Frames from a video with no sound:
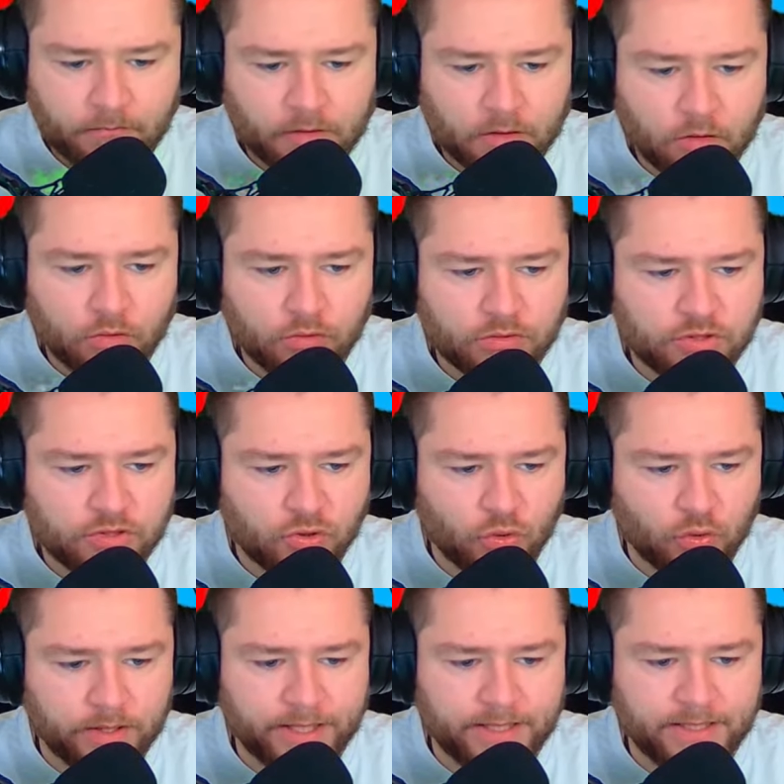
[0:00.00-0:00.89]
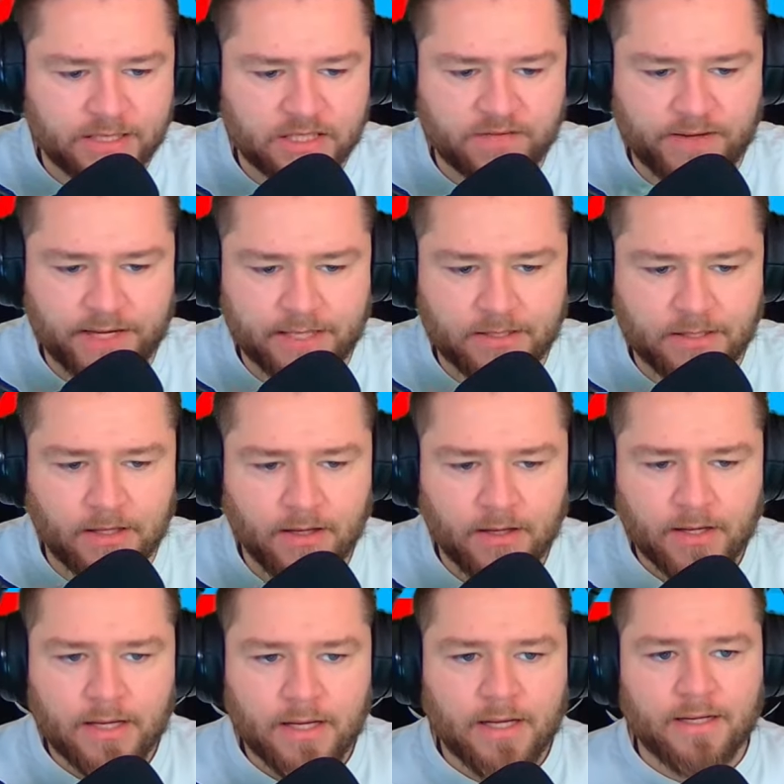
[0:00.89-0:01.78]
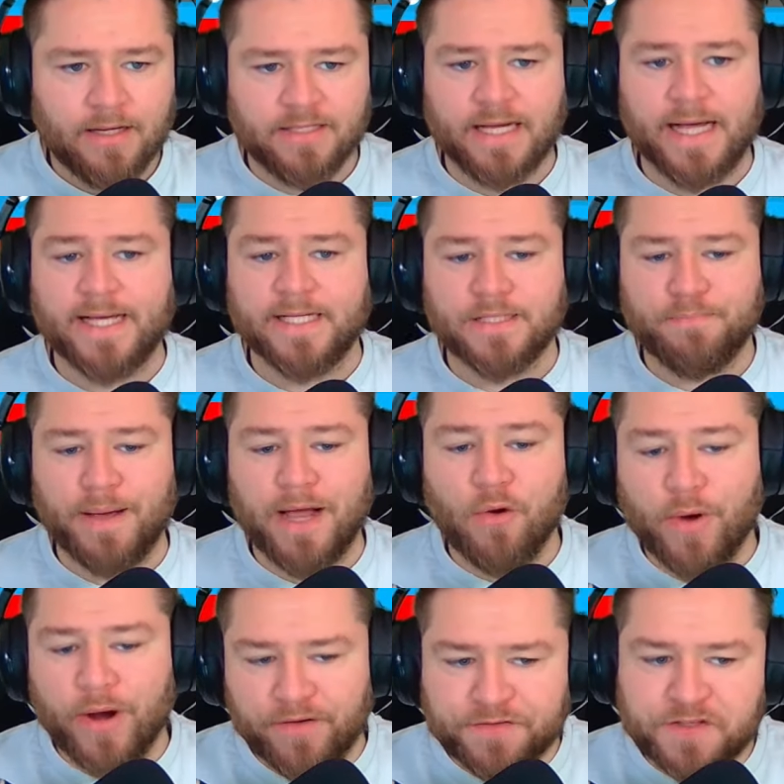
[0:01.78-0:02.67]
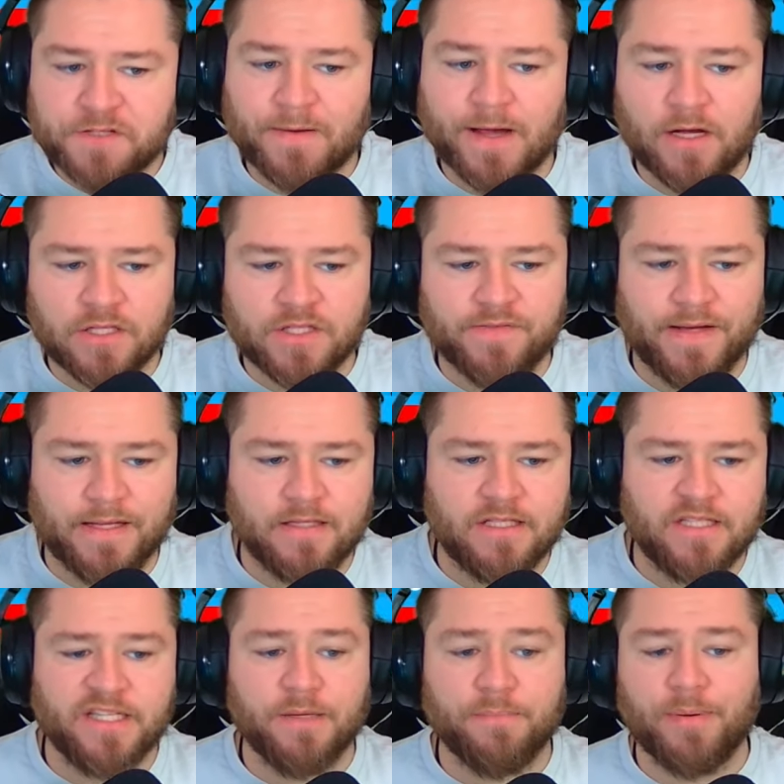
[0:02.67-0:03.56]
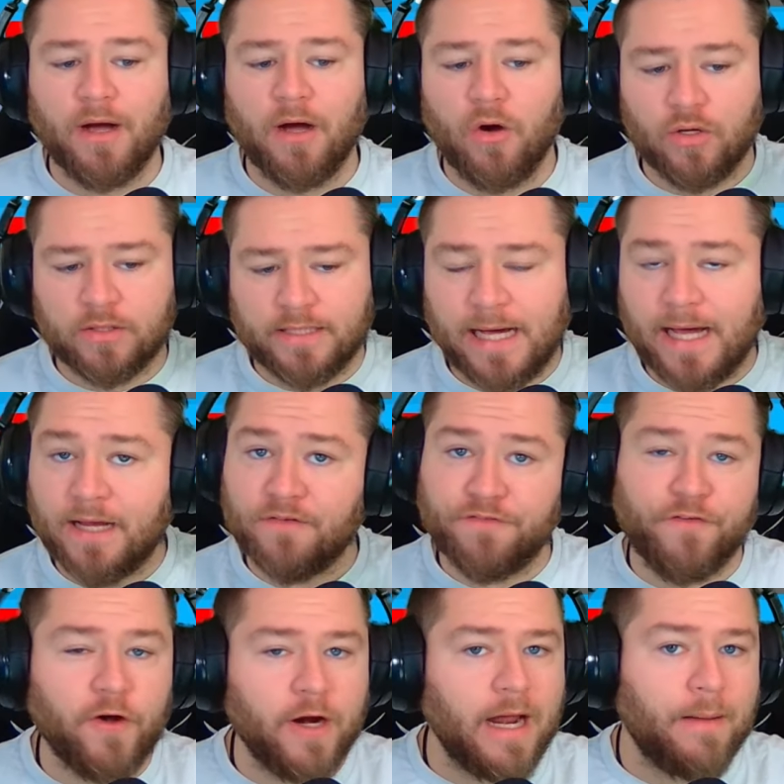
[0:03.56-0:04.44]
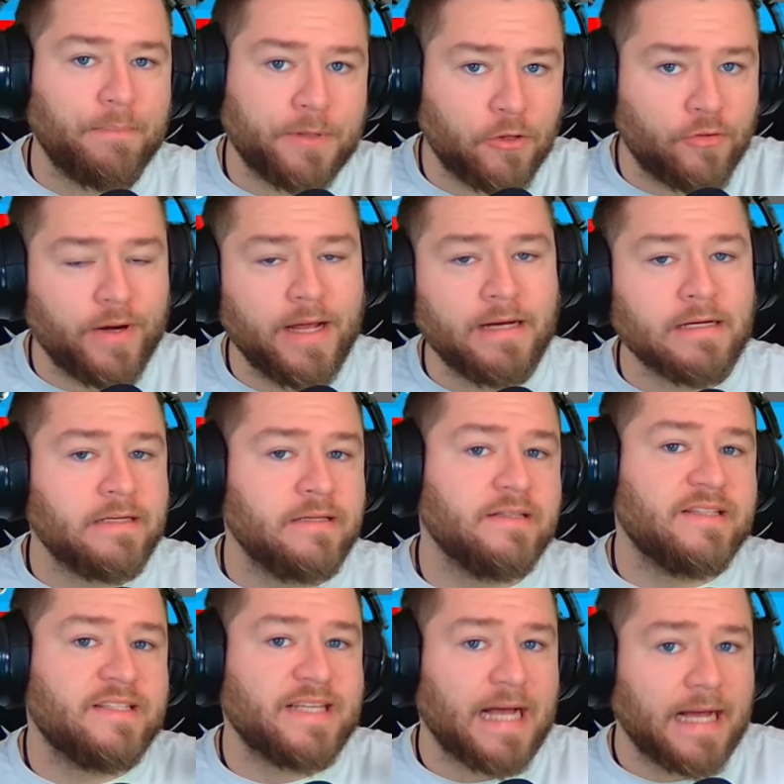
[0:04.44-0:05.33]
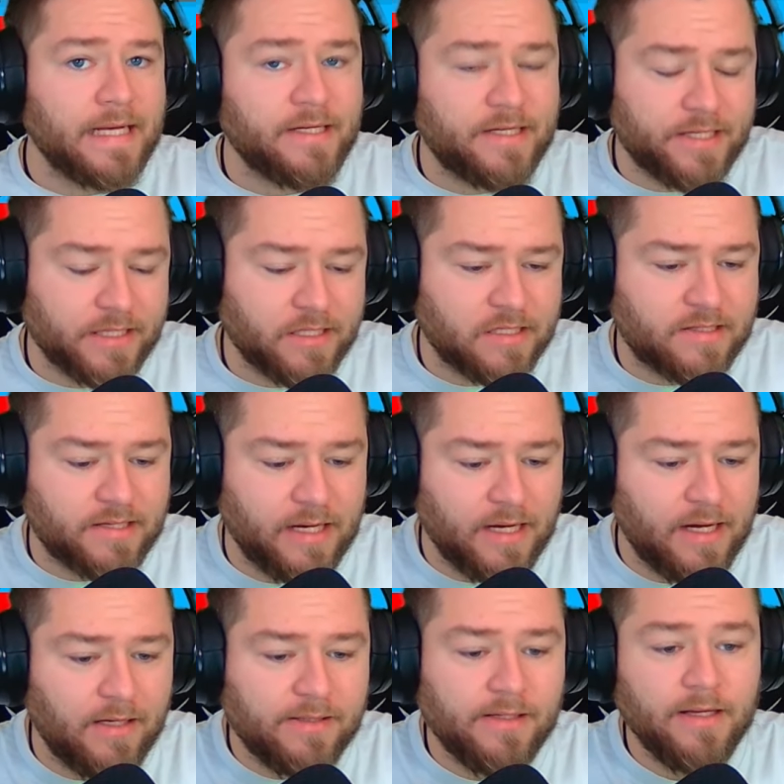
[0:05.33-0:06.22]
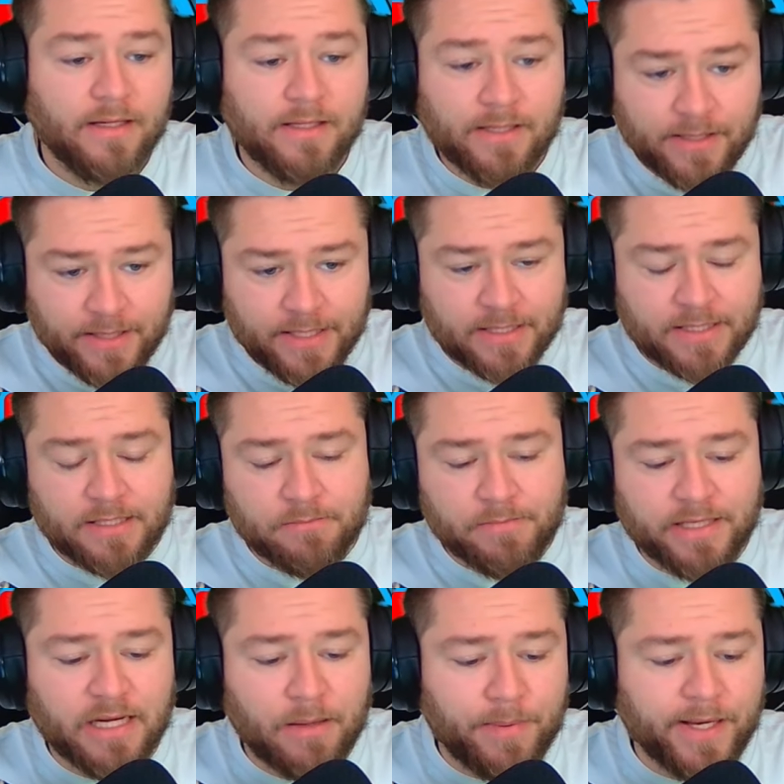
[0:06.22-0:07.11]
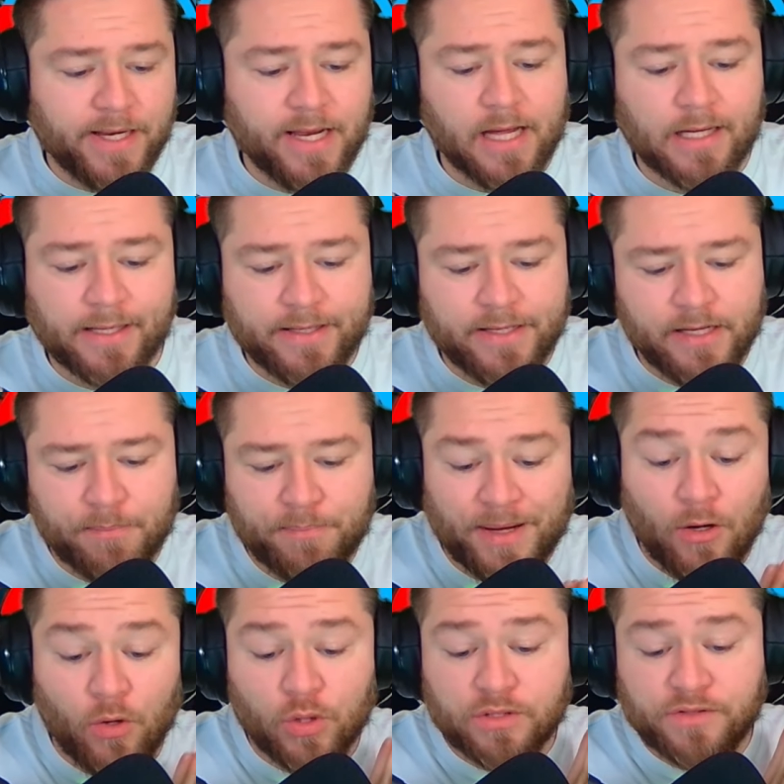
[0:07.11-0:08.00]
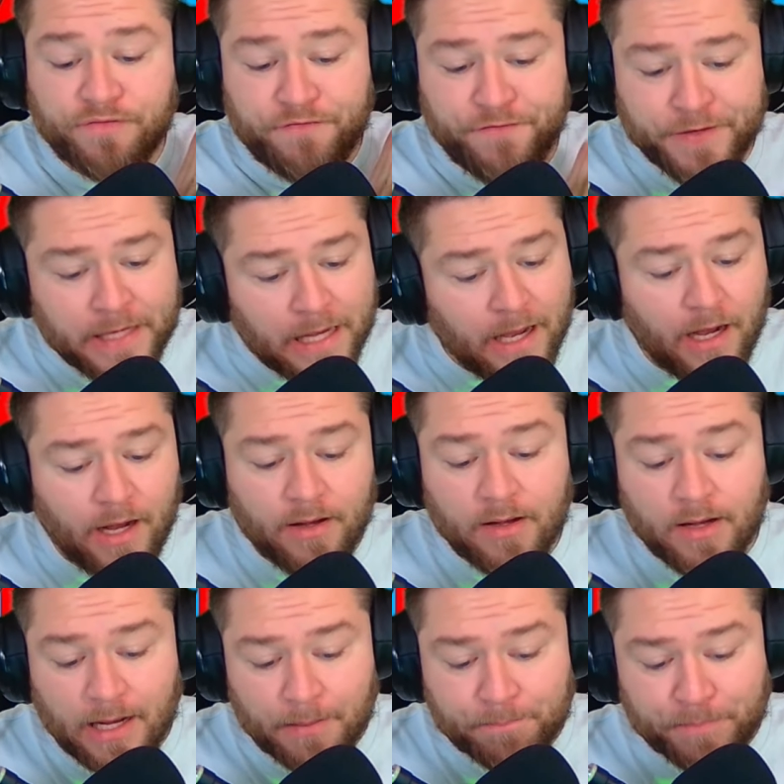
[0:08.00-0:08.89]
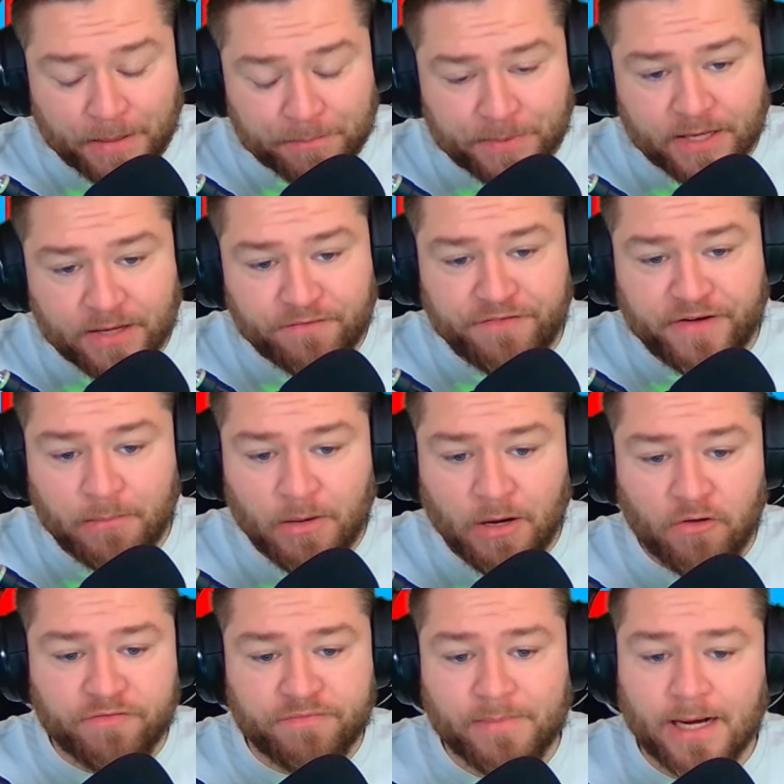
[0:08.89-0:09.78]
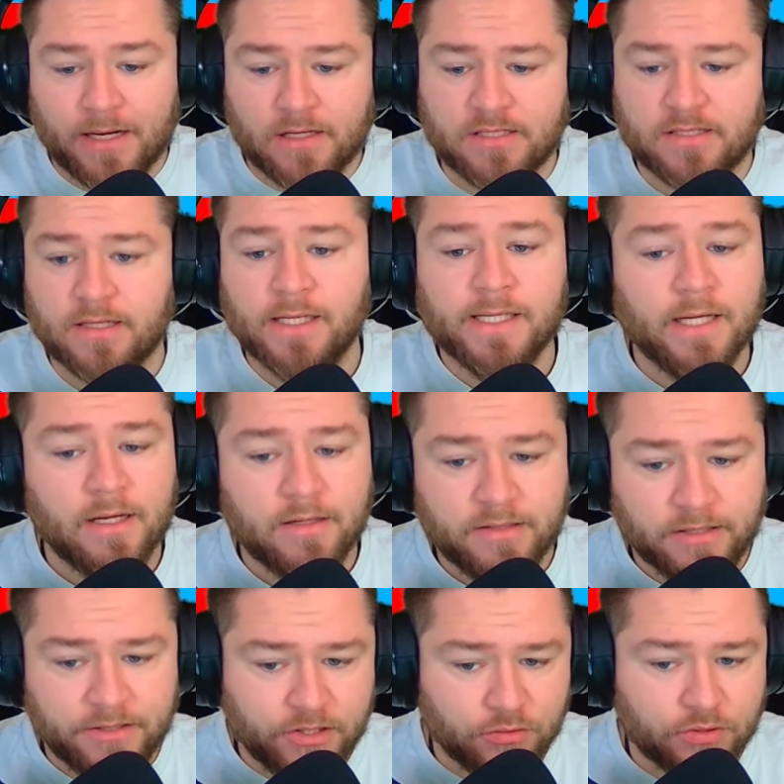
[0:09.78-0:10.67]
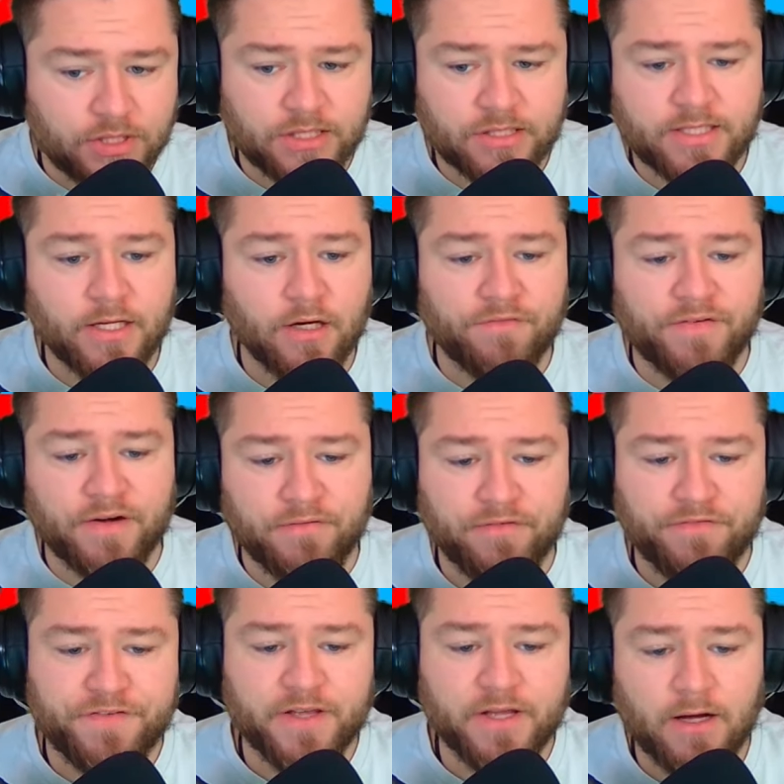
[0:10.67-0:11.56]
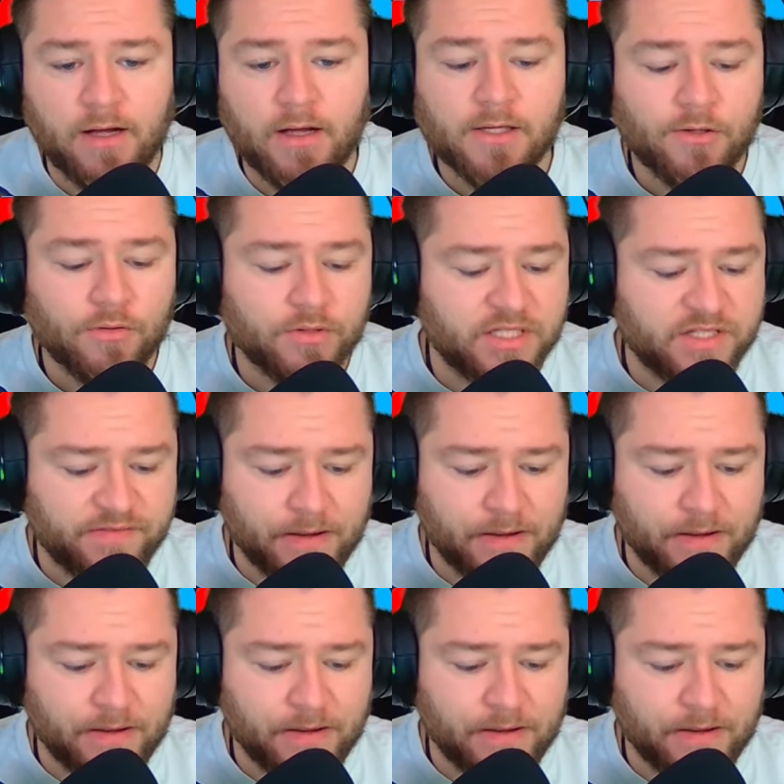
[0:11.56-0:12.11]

Und so geht es weiter. Das heißt, bei Wave 22, ihr braucht einen voll abgegradeten Scientist, ja, hinten mit der Barriere. Ihr braucht vier Pumpkin Farmer auf Max, einen UTC auf Level 4 und zwei